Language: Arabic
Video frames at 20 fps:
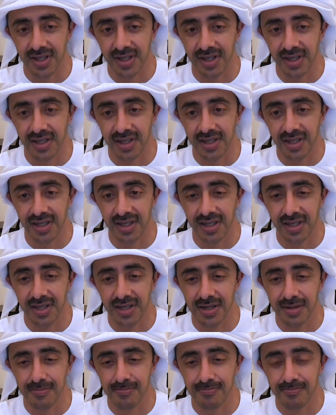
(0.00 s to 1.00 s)

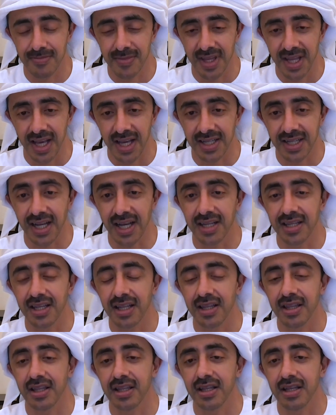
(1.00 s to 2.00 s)
أني
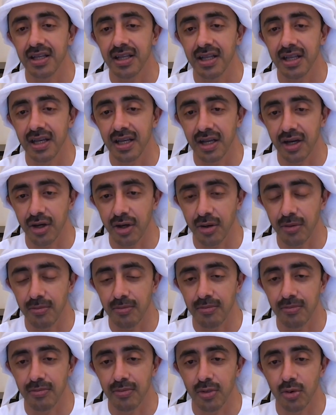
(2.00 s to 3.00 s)
أتحدث
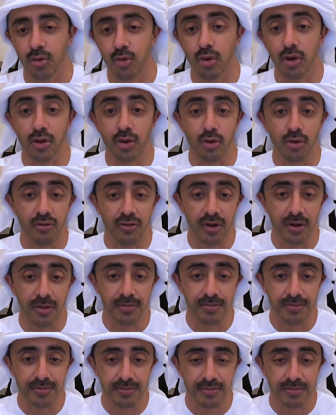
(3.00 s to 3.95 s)
لكم ولضيوفكم